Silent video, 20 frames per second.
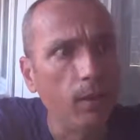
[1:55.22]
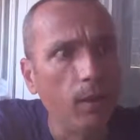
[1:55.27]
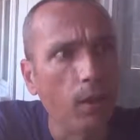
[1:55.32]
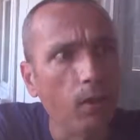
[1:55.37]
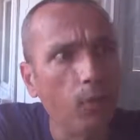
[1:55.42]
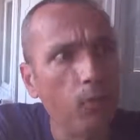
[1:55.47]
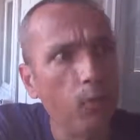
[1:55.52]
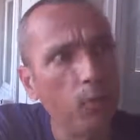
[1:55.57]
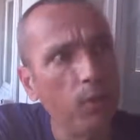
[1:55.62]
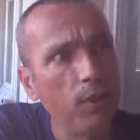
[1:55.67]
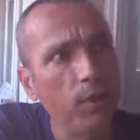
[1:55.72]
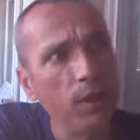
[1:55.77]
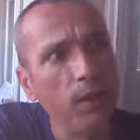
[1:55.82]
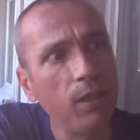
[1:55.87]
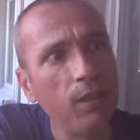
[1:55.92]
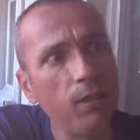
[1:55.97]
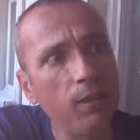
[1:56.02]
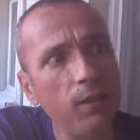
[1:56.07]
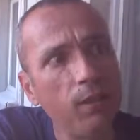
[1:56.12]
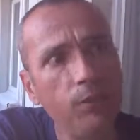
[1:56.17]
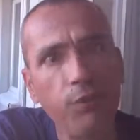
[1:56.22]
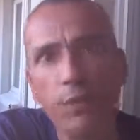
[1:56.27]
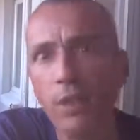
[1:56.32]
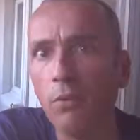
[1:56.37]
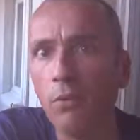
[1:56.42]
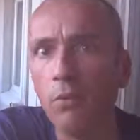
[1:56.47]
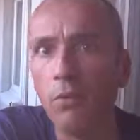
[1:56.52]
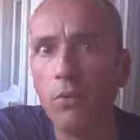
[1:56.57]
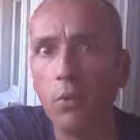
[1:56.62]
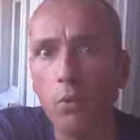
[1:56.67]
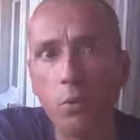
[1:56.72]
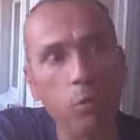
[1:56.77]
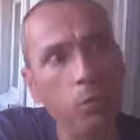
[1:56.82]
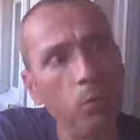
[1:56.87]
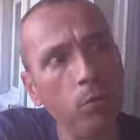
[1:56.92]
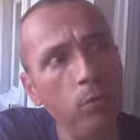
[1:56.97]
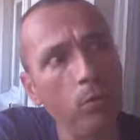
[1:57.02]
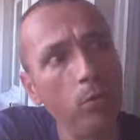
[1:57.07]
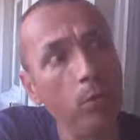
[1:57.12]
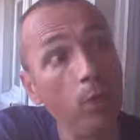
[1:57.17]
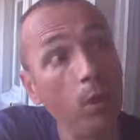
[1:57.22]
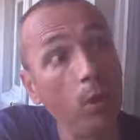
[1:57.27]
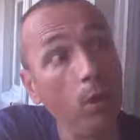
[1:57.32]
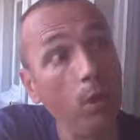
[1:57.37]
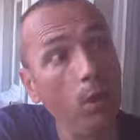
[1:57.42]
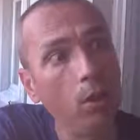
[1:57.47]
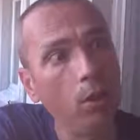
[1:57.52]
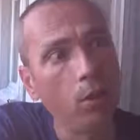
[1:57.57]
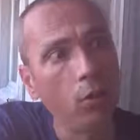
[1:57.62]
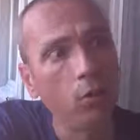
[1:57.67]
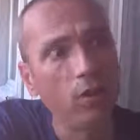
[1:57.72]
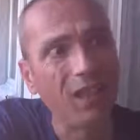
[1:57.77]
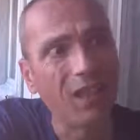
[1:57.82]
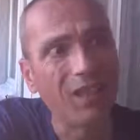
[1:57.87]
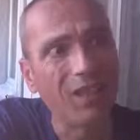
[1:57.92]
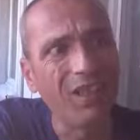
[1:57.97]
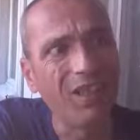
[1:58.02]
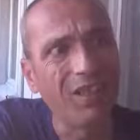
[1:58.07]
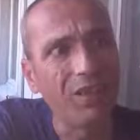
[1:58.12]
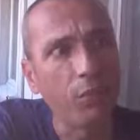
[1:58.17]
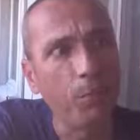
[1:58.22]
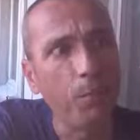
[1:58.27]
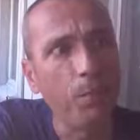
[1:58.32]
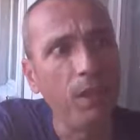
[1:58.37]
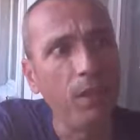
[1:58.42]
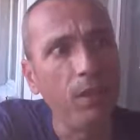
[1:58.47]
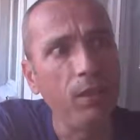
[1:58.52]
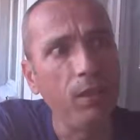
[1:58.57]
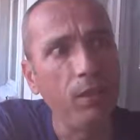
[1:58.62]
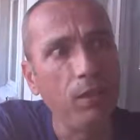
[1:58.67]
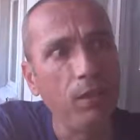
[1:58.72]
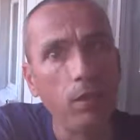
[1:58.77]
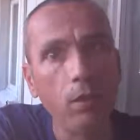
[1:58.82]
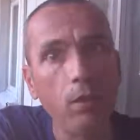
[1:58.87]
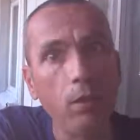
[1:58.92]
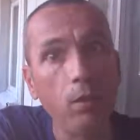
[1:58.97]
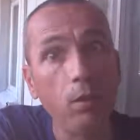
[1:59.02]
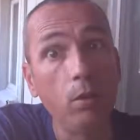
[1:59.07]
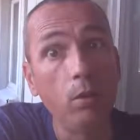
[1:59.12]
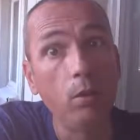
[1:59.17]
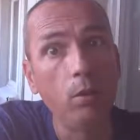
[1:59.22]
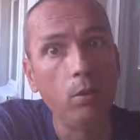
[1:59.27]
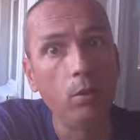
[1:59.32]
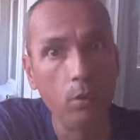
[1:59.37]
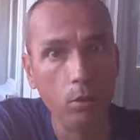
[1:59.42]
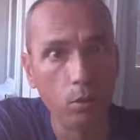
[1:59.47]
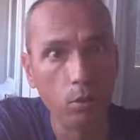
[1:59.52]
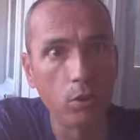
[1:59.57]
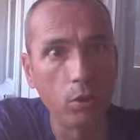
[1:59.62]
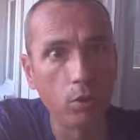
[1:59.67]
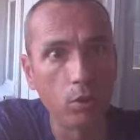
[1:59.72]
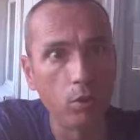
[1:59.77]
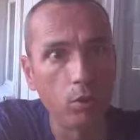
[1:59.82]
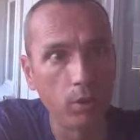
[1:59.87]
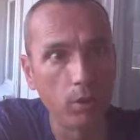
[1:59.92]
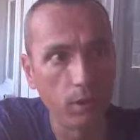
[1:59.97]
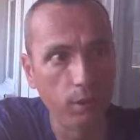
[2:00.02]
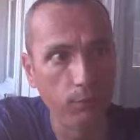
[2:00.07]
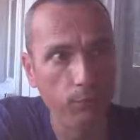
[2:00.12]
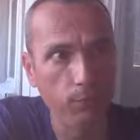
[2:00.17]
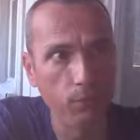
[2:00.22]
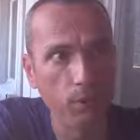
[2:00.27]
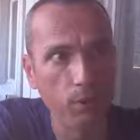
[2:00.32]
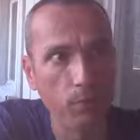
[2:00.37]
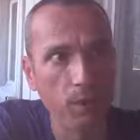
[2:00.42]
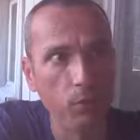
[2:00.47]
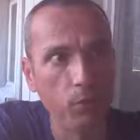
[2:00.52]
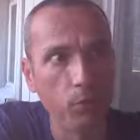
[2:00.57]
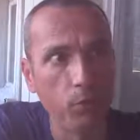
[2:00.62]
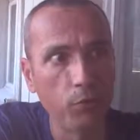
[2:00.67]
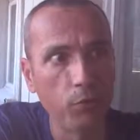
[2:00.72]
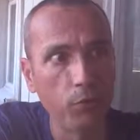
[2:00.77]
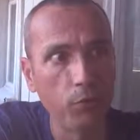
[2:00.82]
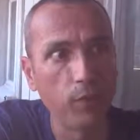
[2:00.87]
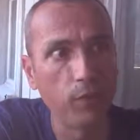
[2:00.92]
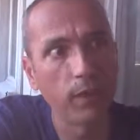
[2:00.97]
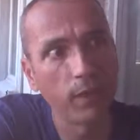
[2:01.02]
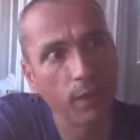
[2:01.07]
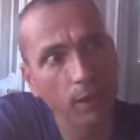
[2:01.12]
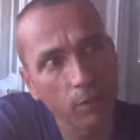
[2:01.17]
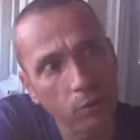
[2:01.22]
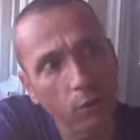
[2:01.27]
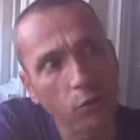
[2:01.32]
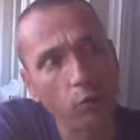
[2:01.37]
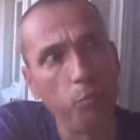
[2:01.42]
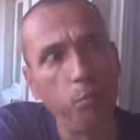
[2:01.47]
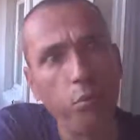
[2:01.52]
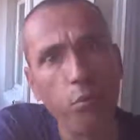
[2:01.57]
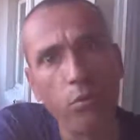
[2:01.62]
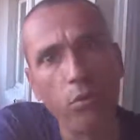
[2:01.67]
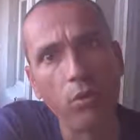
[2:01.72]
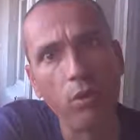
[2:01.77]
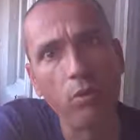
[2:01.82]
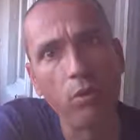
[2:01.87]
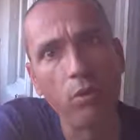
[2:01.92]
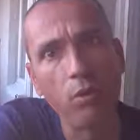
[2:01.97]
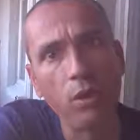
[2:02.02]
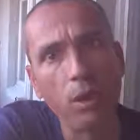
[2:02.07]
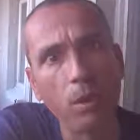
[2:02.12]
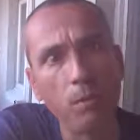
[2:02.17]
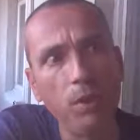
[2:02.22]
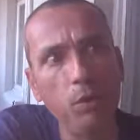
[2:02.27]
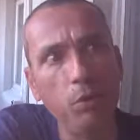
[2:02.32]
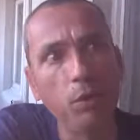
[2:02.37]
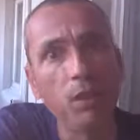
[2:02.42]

Alors vous voyez la différence de ton Quand il y a 15 pays de l'OTAN qui font des manœuvres, enfin 14 plus l'armée